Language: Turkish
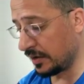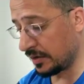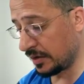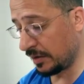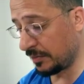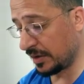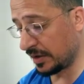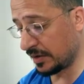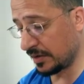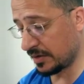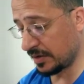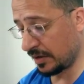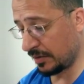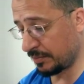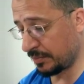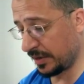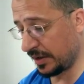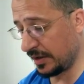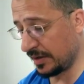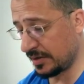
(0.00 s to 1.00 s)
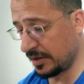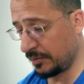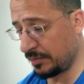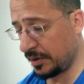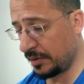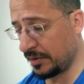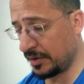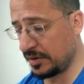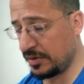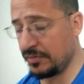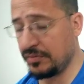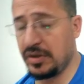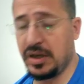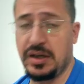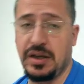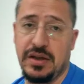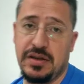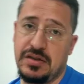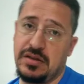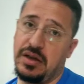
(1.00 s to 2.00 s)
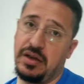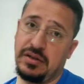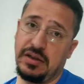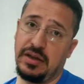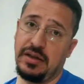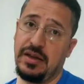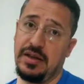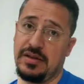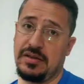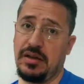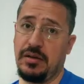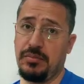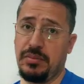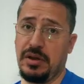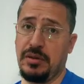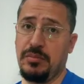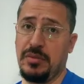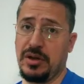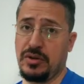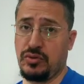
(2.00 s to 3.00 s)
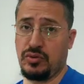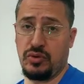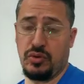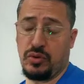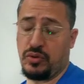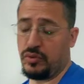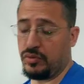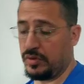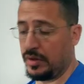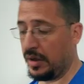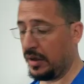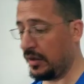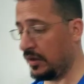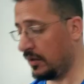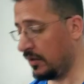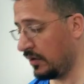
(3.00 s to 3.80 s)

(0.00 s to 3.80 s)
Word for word: Demek ki sapmayı hesaplamak için varyans zaten hesaplanmak zorunda.